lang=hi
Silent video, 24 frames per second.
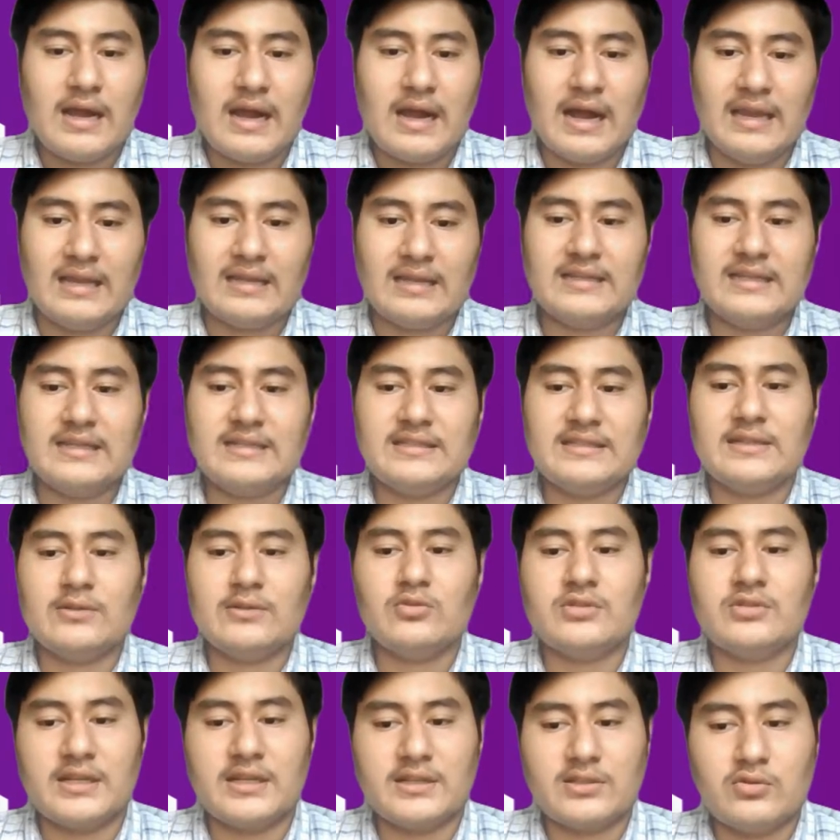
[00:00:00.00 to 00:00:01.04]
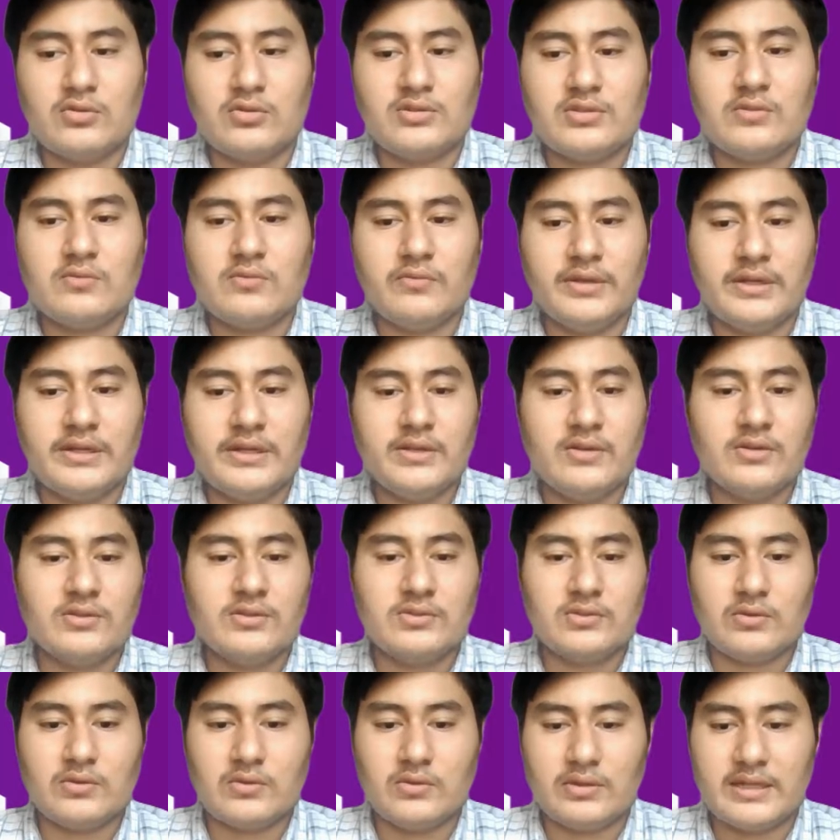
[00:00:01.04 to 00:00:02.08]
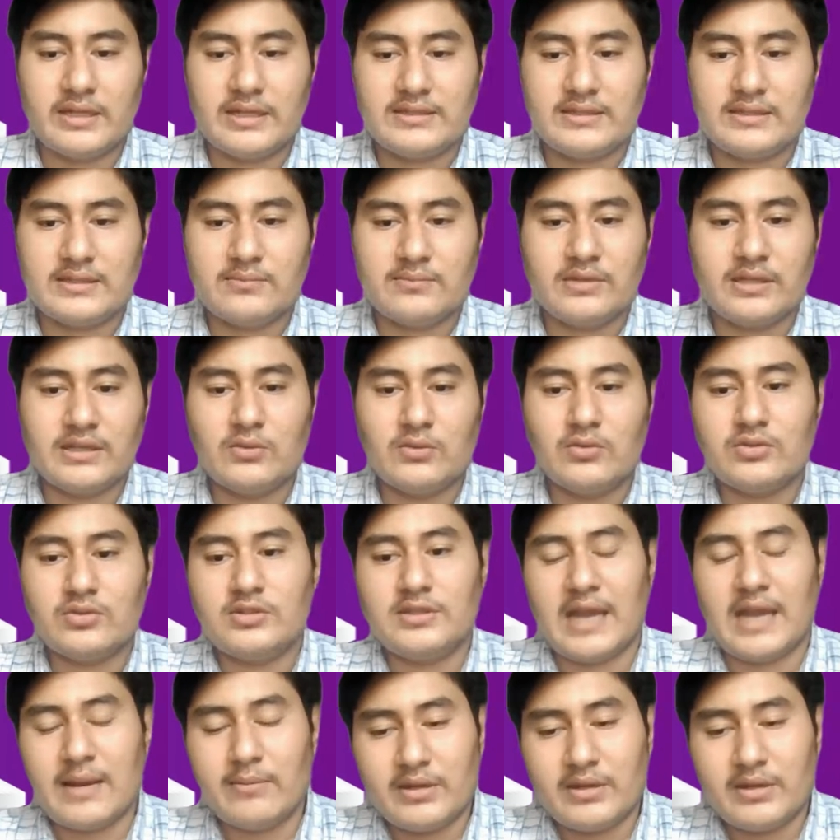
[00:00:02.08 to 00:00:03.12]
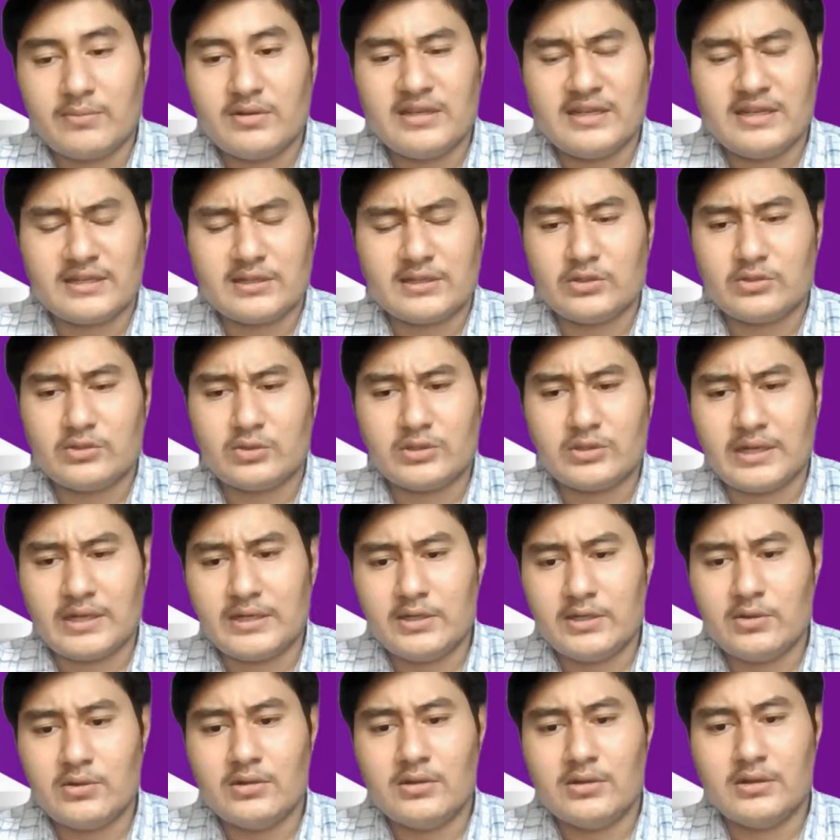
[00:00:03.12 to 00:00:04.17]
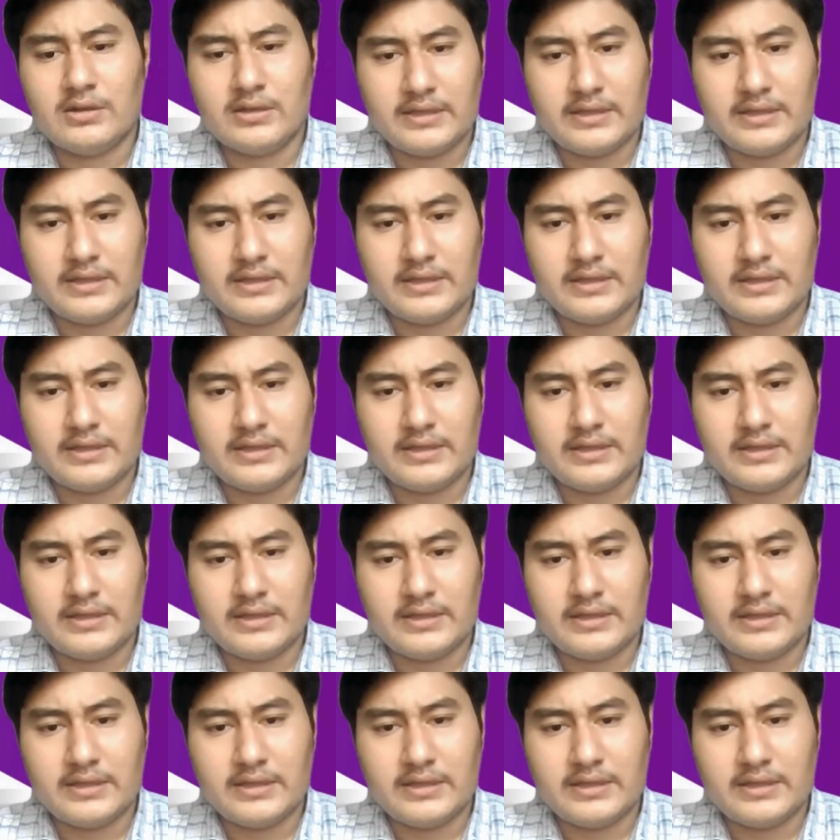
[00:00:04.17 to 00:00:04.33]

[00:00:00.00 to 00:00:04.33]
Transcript: हालांकि इसे कुछ एक्सक्लूसिव वीडियोस और ये सब की कुछ टाइम टेबल या कुछ शेड्यूल